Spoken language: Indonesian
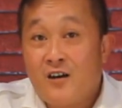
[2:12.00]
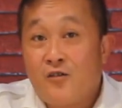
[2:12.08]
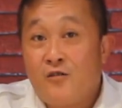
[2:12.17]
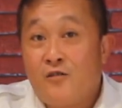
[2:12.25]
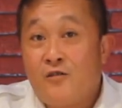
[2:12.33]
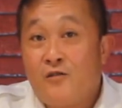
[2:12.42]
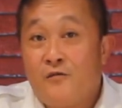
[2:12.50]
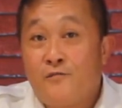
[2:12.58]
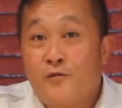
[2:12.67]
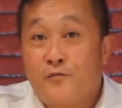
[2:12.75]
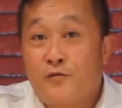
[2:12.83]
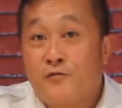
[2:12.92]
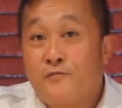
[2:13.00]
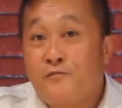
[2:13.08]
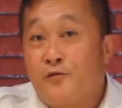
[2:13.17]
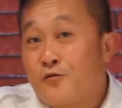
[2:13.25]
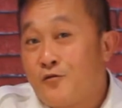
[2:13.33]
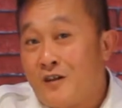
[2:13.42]
Kalau
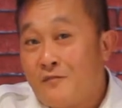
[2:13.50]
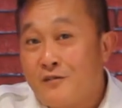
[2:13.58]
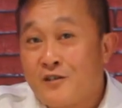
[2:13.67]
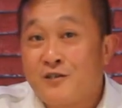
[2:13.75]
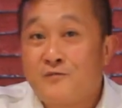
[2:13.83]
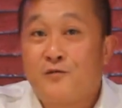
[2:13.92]
fotografer